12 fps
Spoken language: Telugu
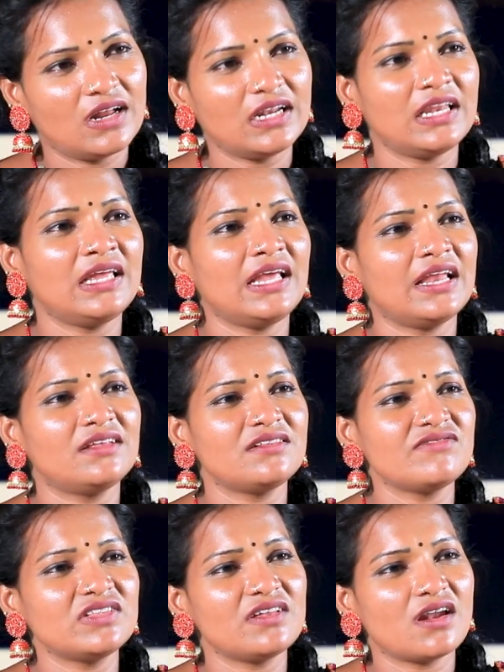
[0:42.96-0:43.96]
అంటే నీకు ఎన్ని
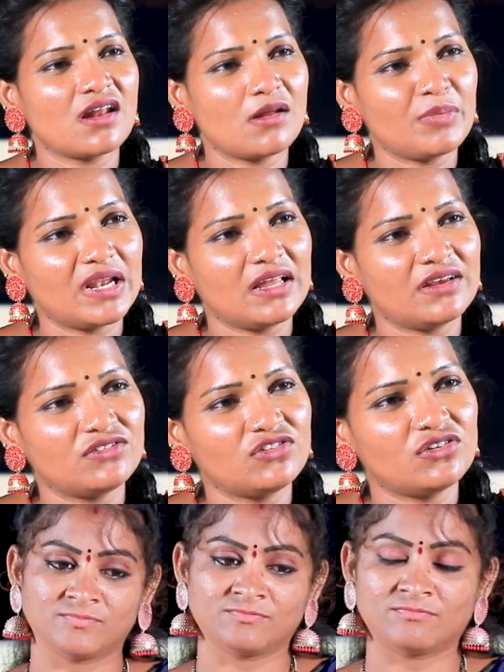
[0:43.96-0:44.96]
సంవత్సరాలు వాళ్ళ పెళ్లి
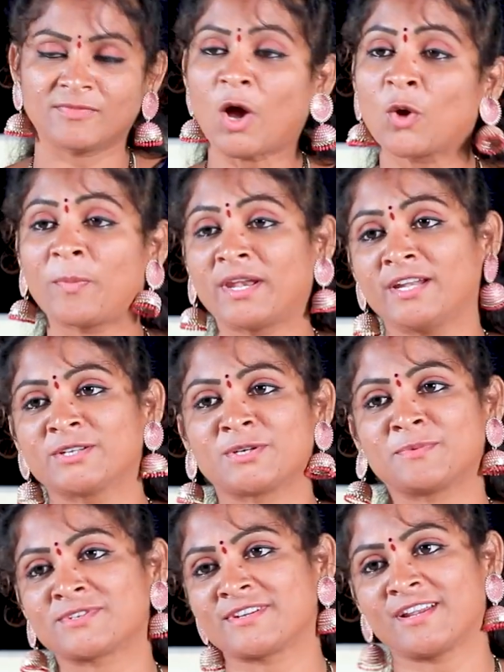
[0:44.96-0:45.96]
చేసి నాకు పన్నెండు
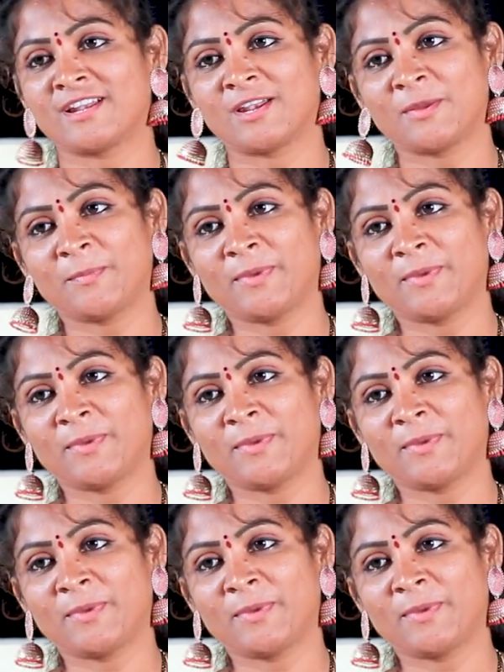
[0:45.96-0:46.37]
సంవత్సరాలు